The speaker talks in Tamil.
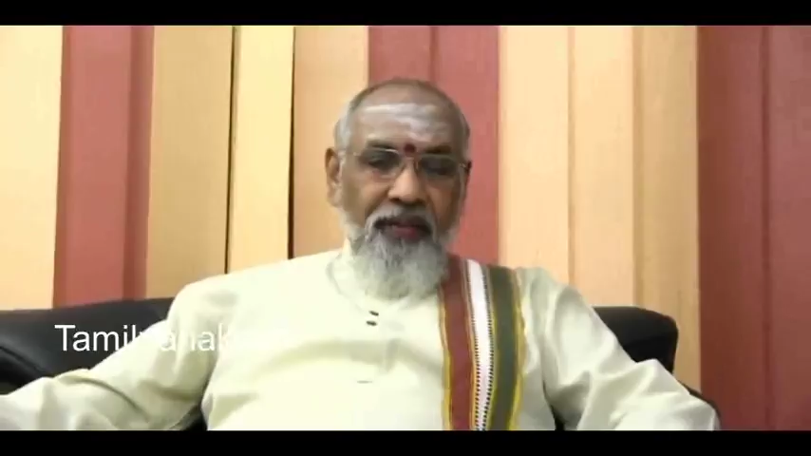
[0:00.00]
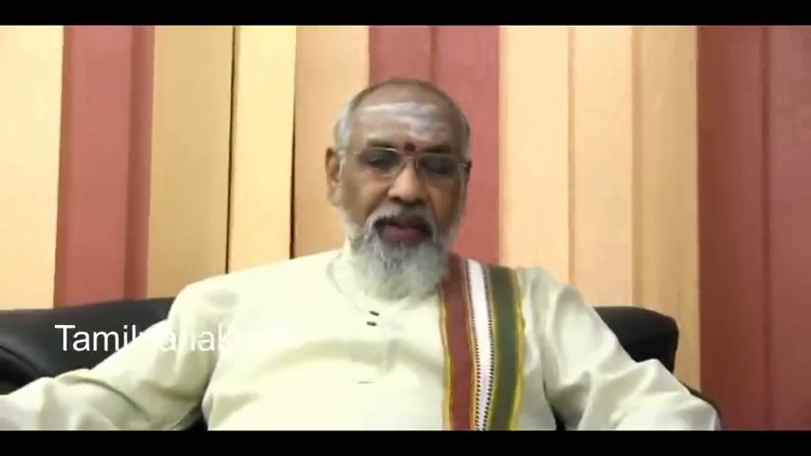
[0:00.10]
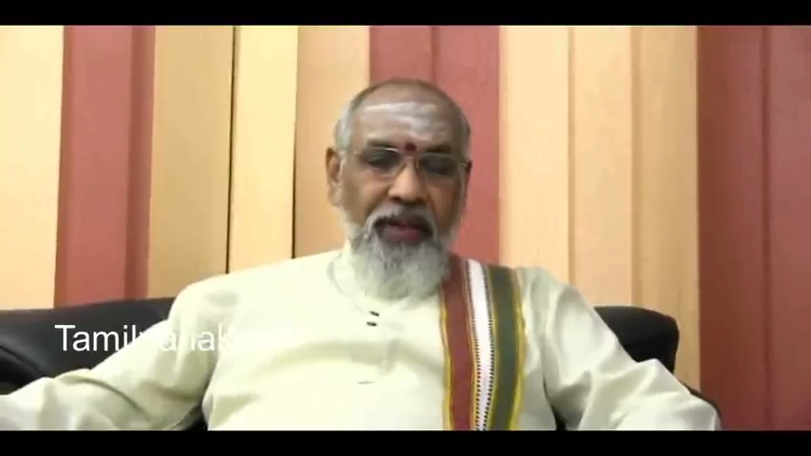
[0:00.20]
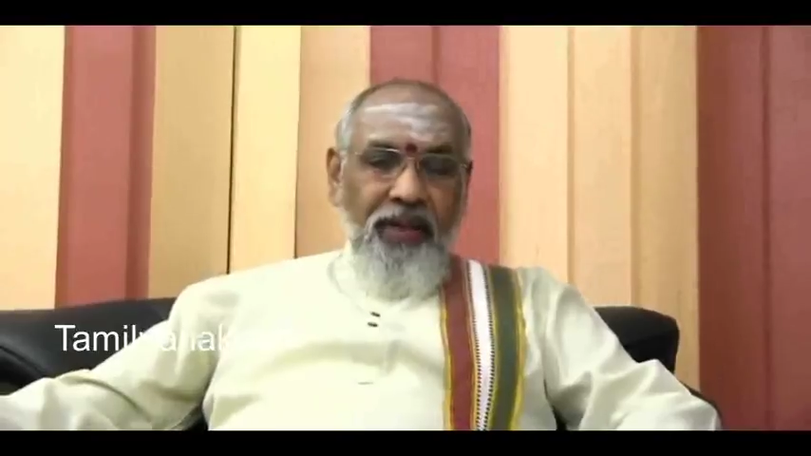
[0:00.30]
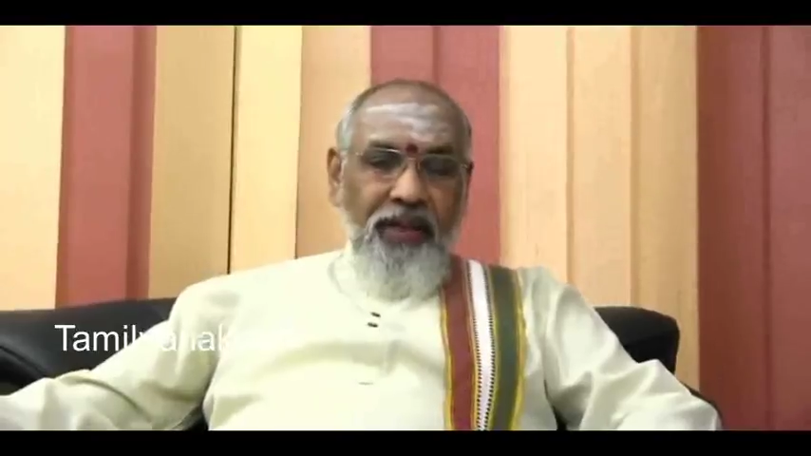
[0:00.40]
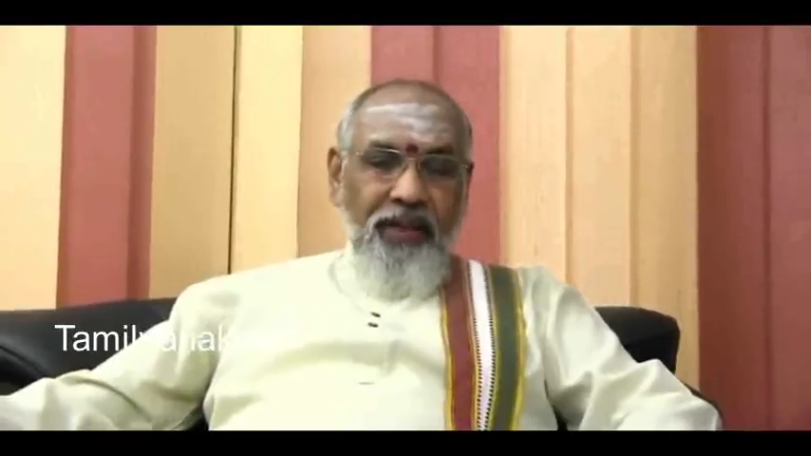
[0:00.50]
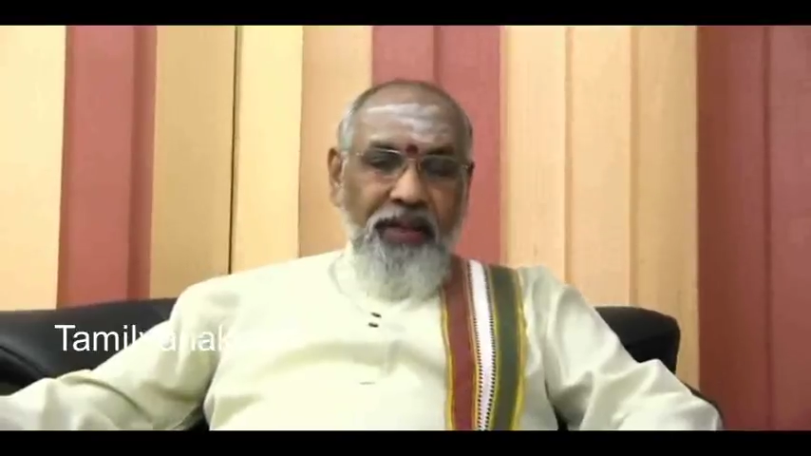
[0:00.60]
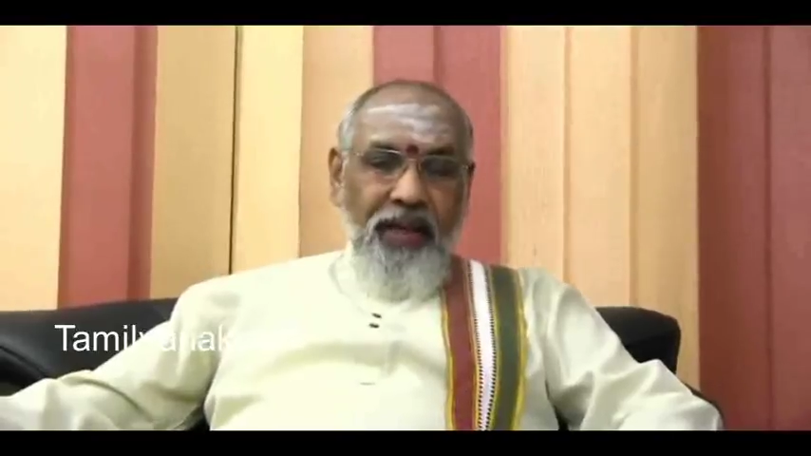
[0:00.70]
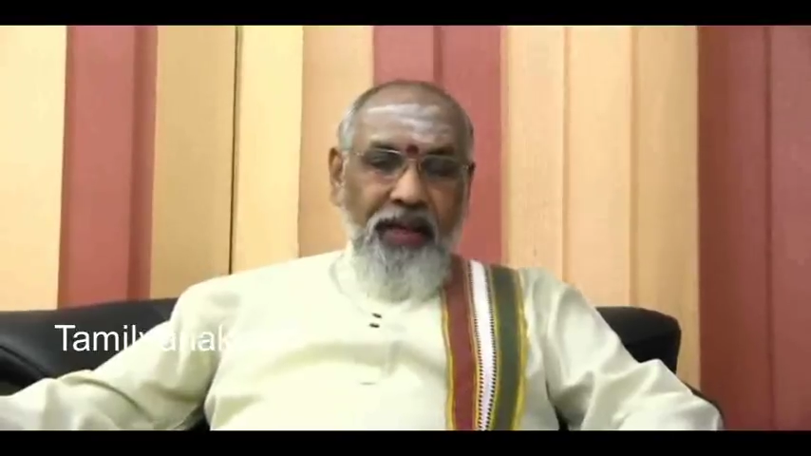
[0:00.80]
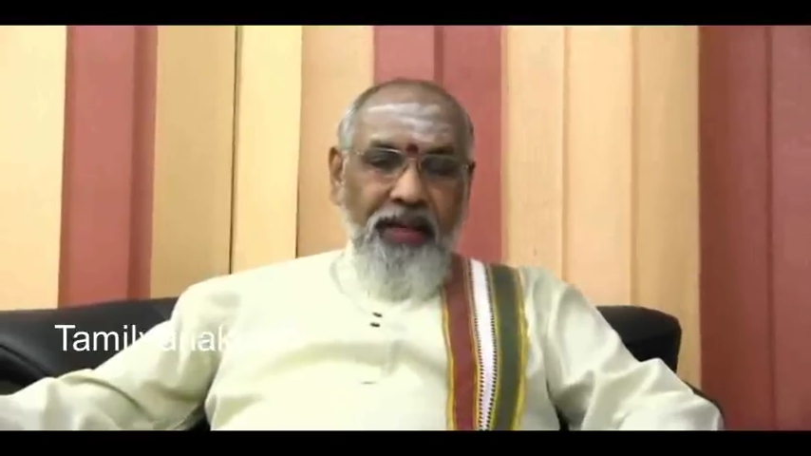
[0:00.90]
வீடுகள்
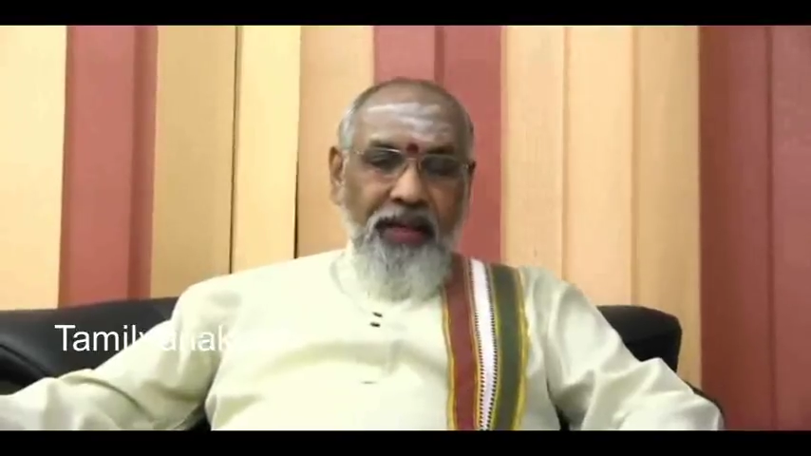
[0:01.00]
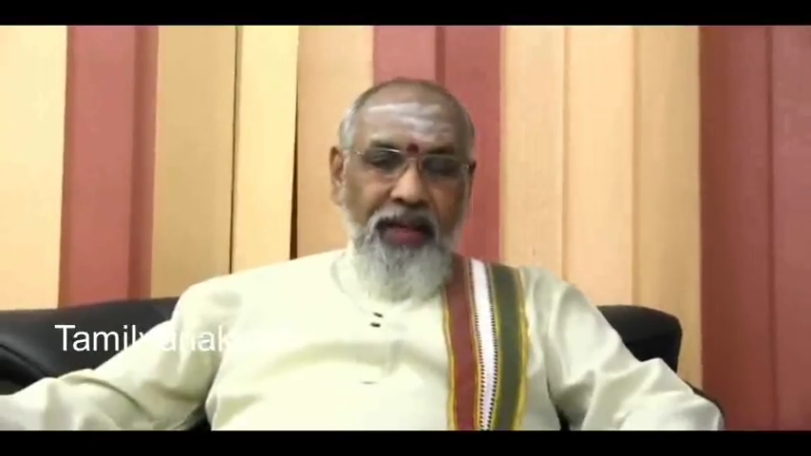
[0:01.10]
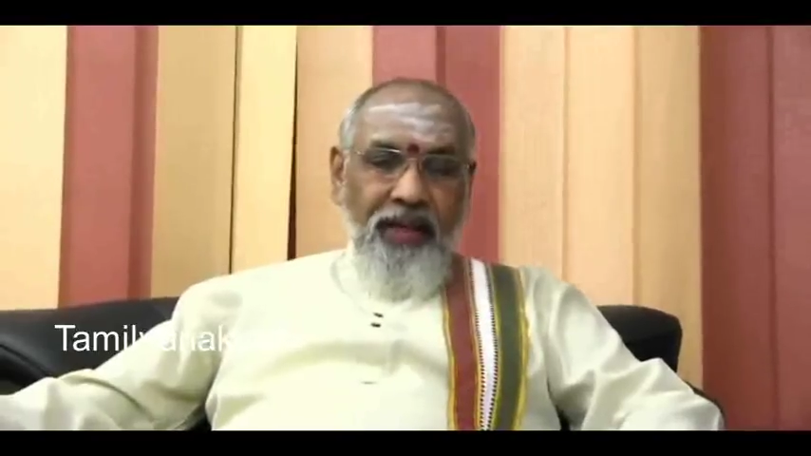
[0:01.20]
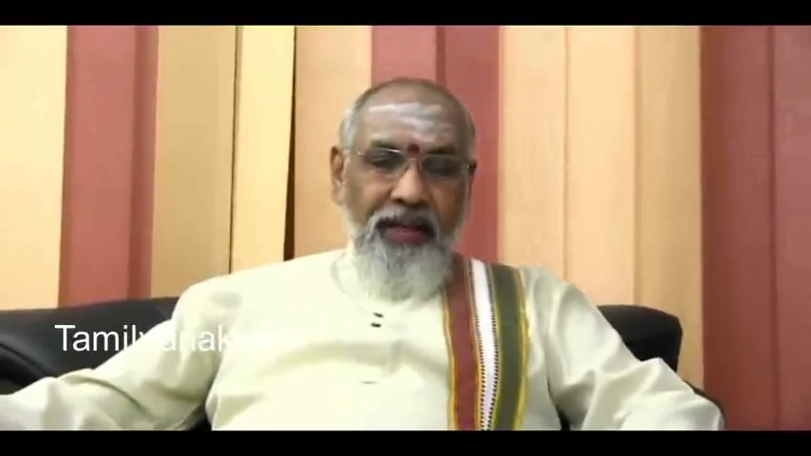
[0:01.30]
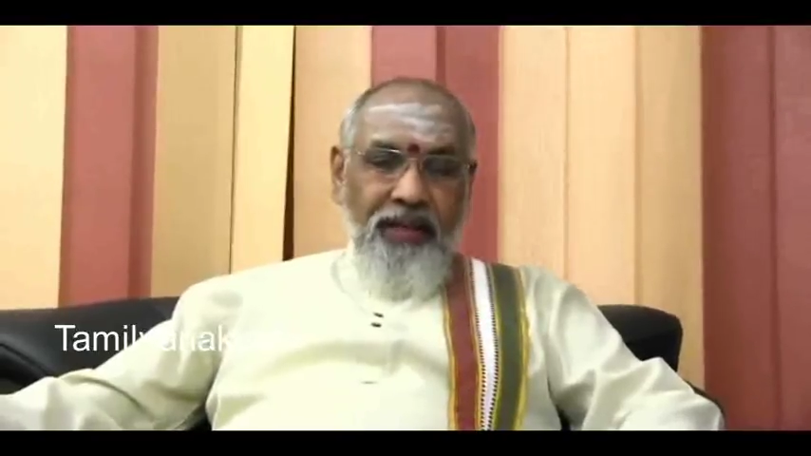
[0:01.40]
நிலங்களை